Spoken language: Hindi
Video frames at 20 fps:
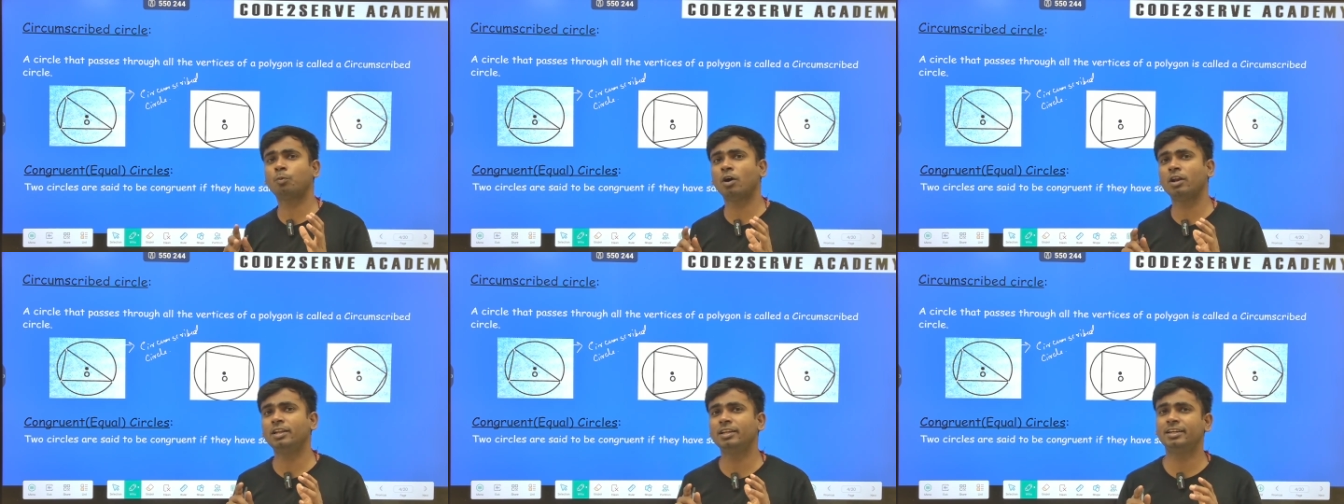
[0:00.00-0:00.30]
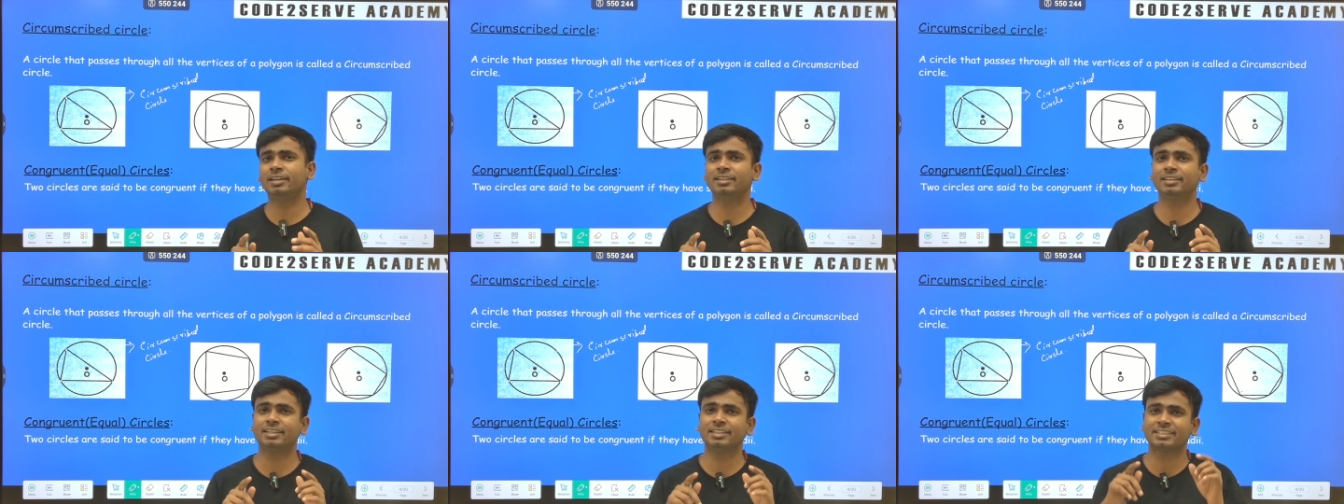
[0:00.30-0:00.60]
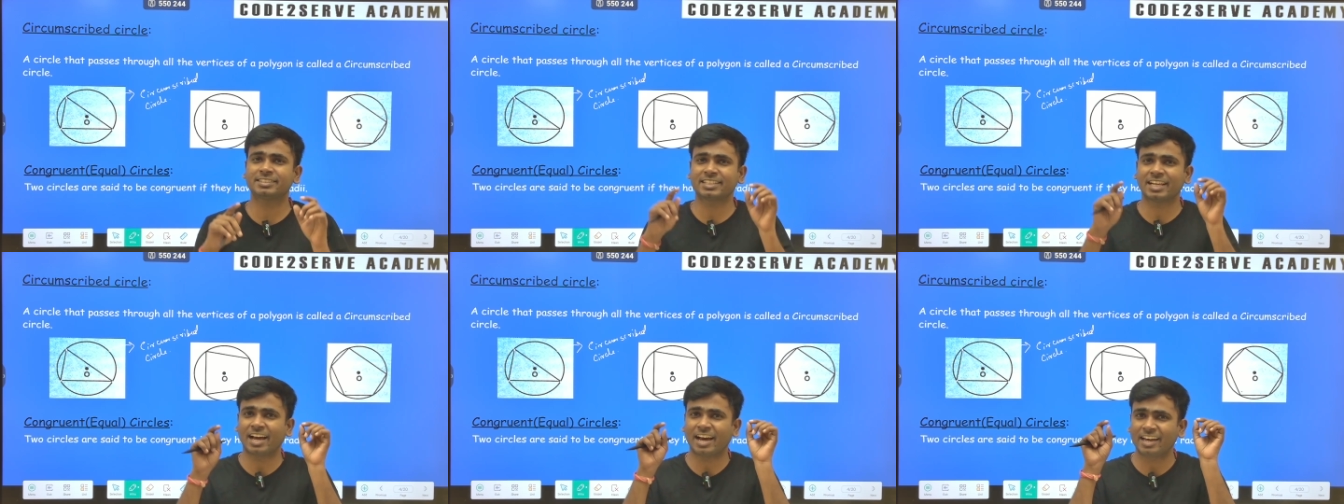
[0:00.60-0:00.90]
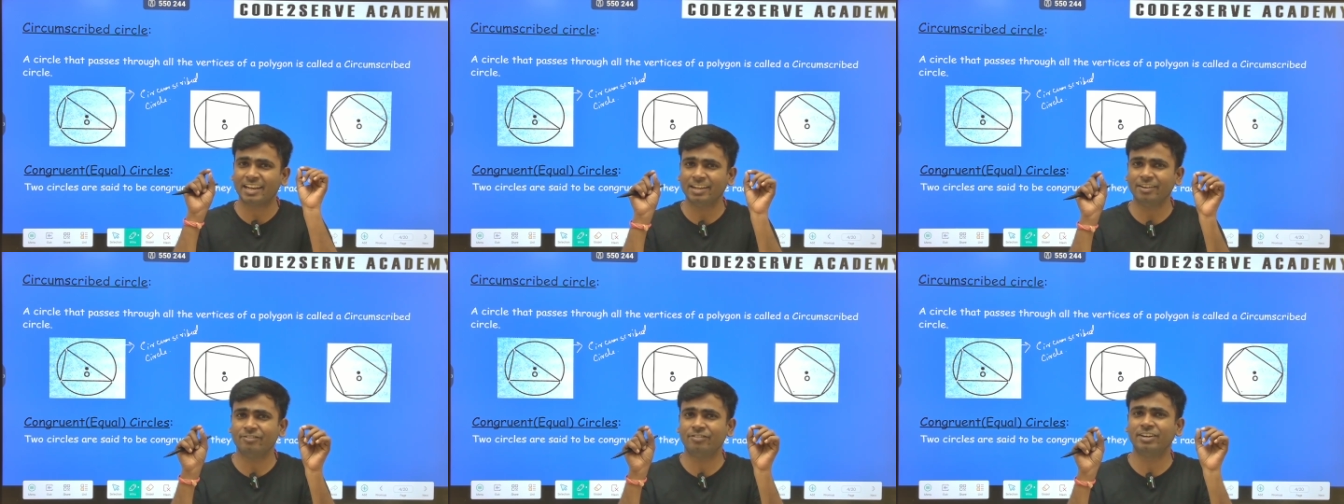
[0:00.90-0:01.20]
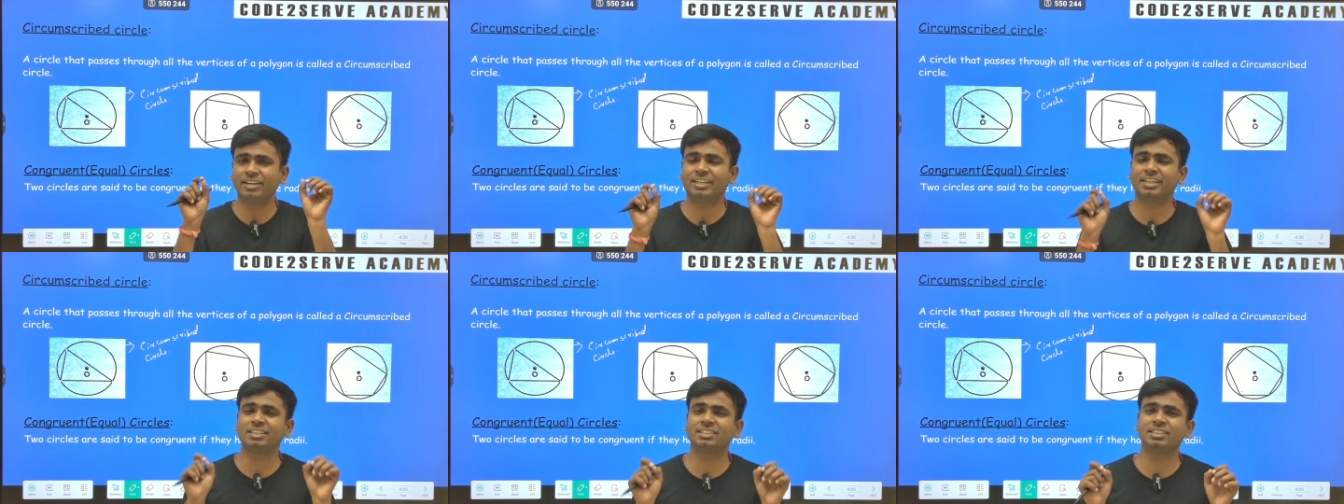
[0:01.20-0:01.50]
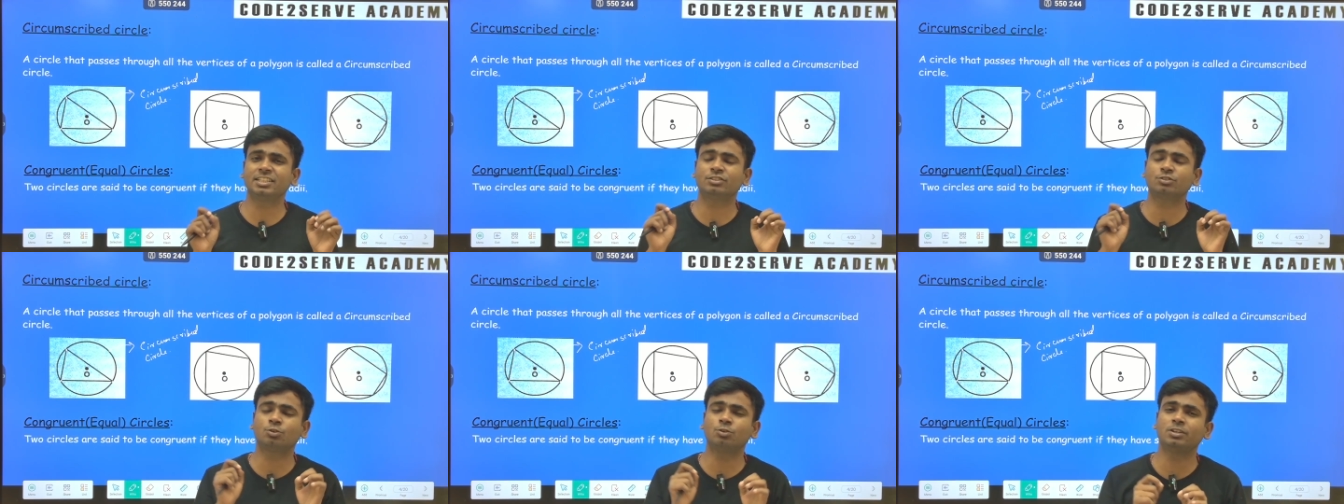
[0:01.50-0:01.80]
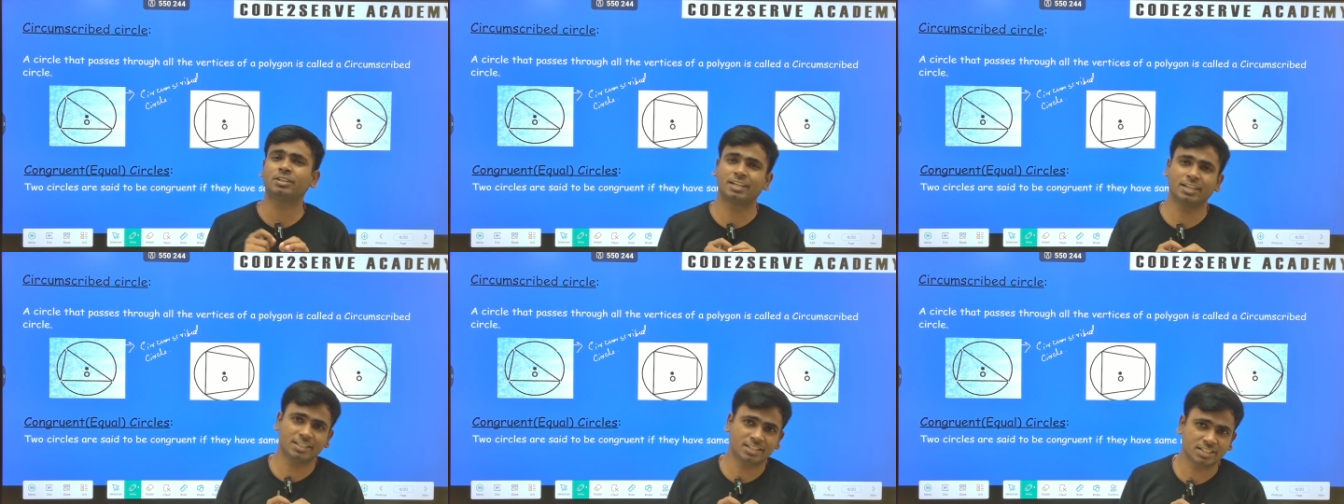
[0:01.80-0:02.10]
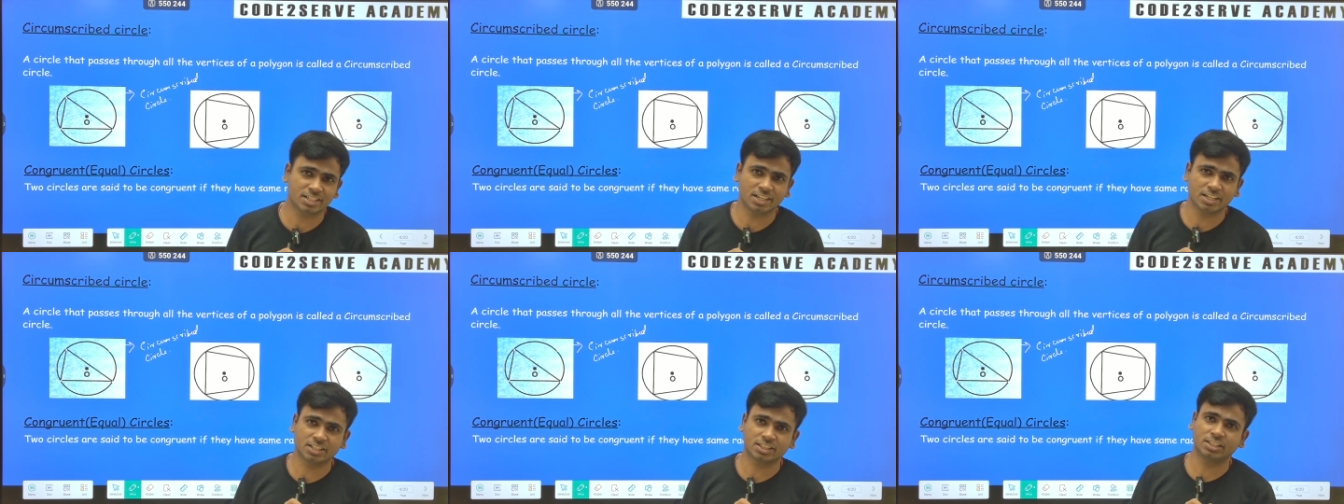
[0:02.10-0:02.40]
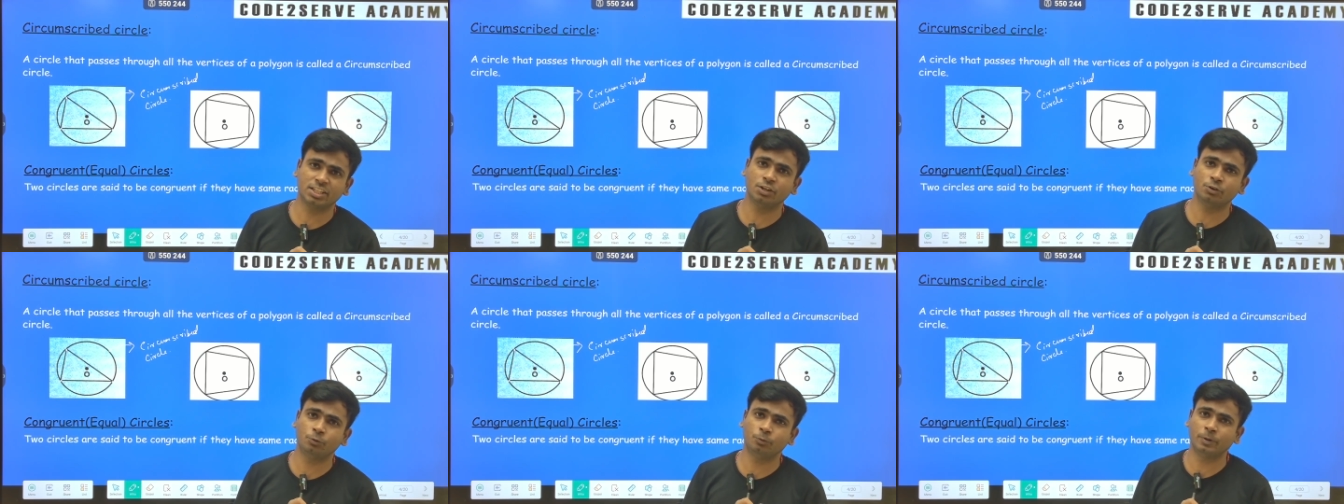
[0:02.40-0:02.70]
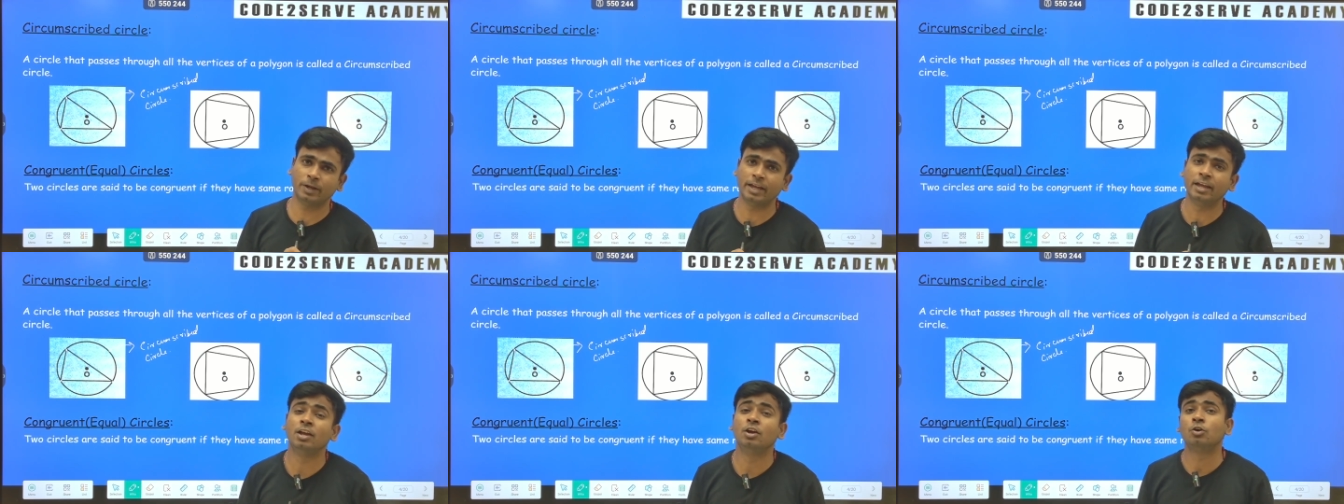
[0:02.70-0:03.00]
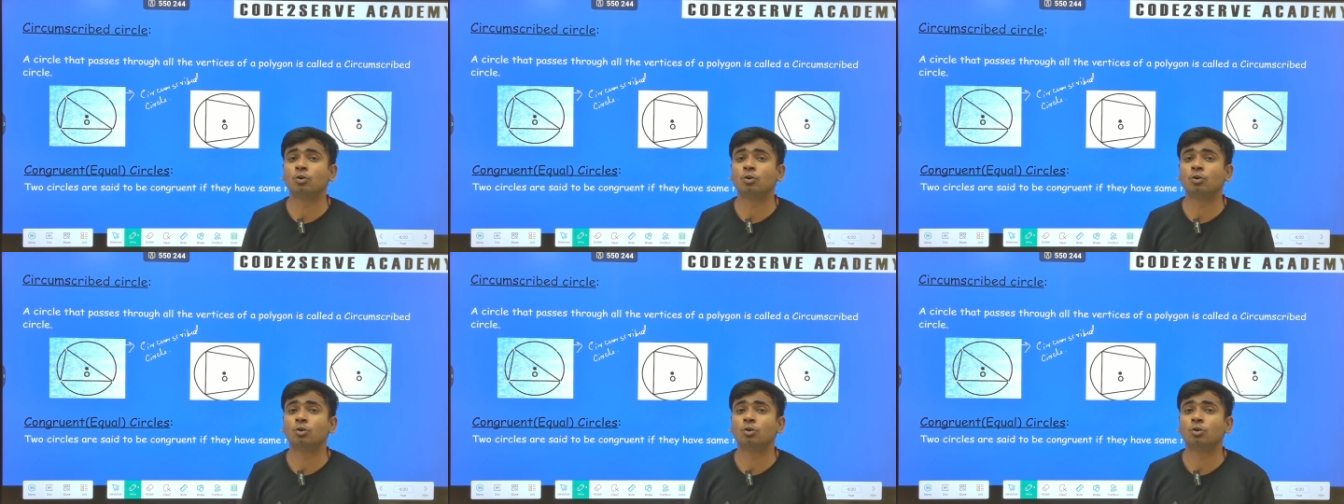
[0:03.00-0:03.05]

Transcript: पॉलीगन के सारे वर्टिसेस को टच करते हुए